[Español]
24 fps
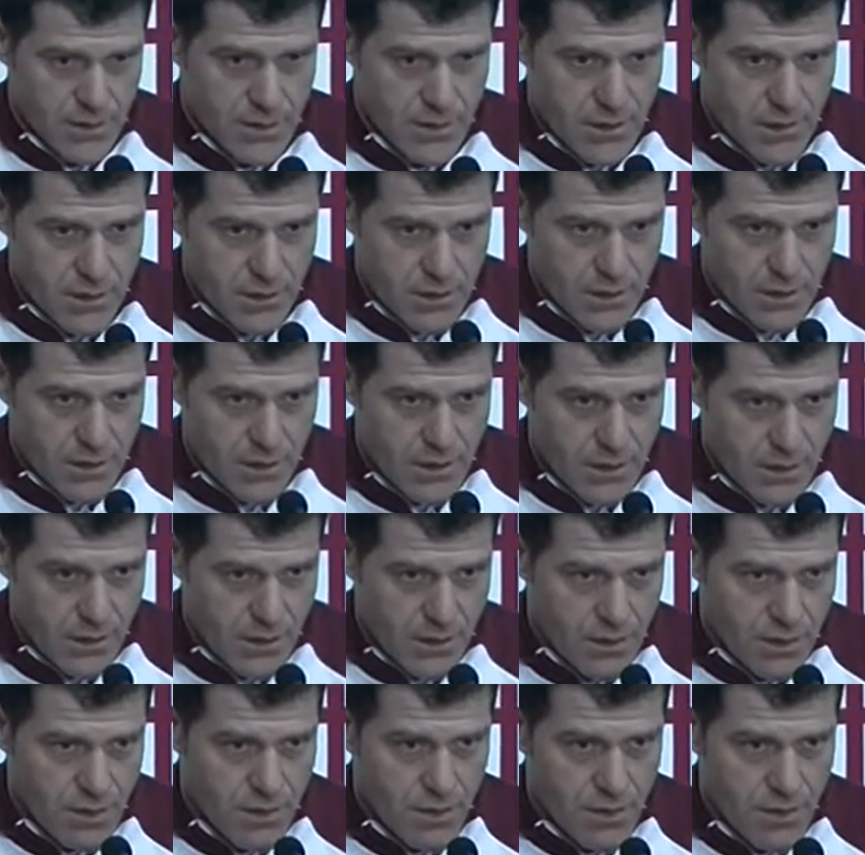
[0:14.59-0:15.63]

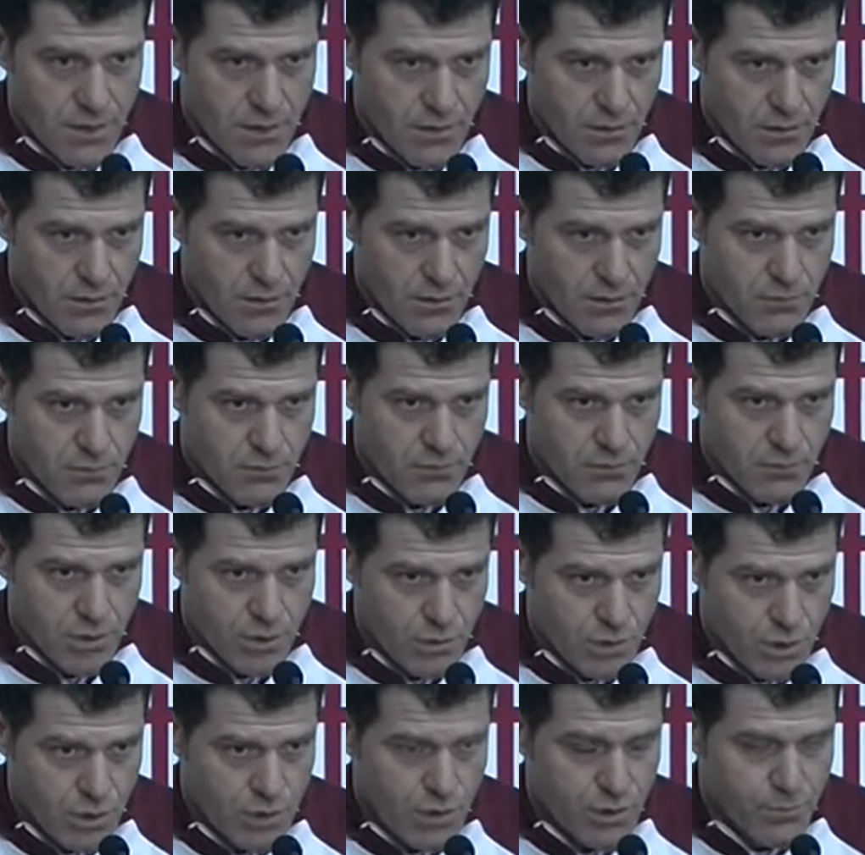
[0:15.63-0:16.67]
pero
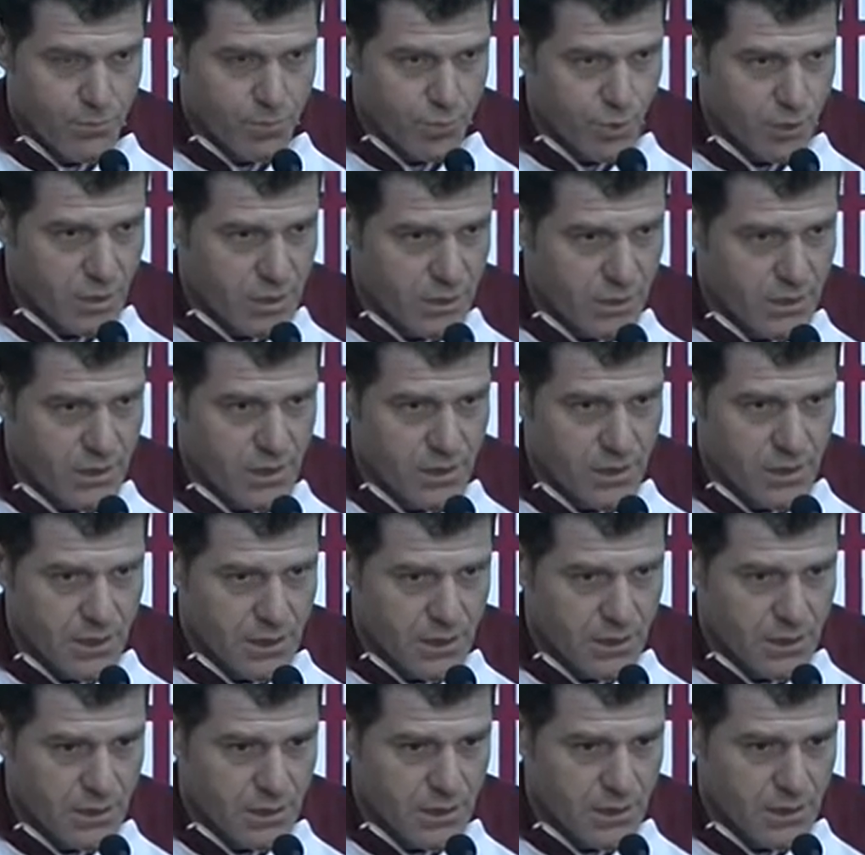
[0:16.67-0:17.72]
bueno, después
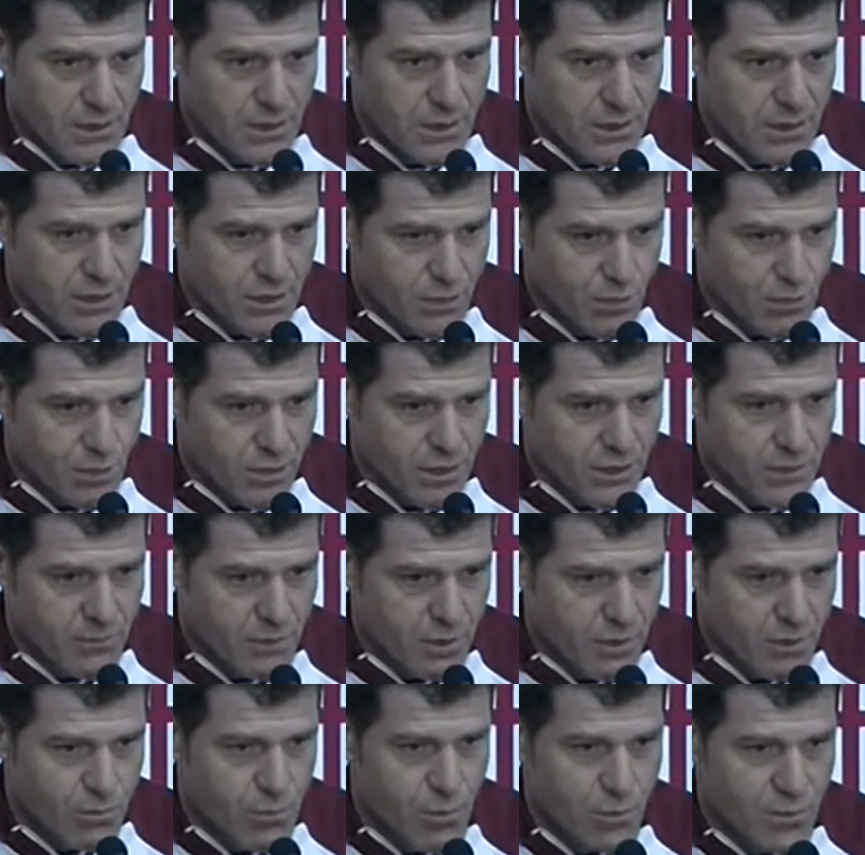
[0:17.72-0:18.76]
de,
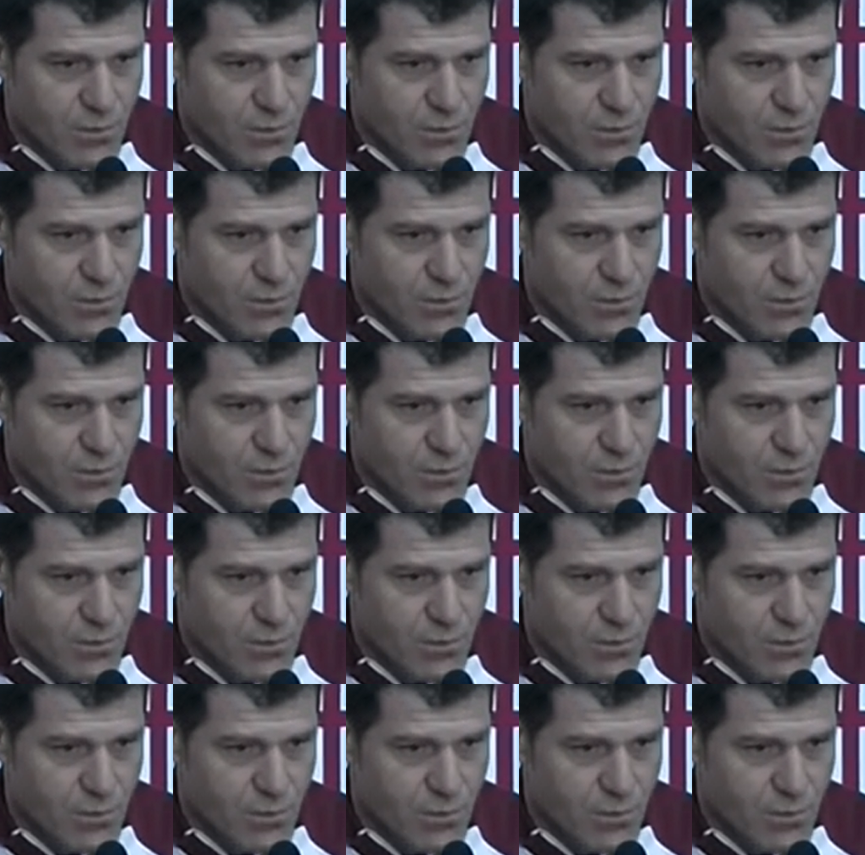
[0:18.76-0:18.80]
reunirme, como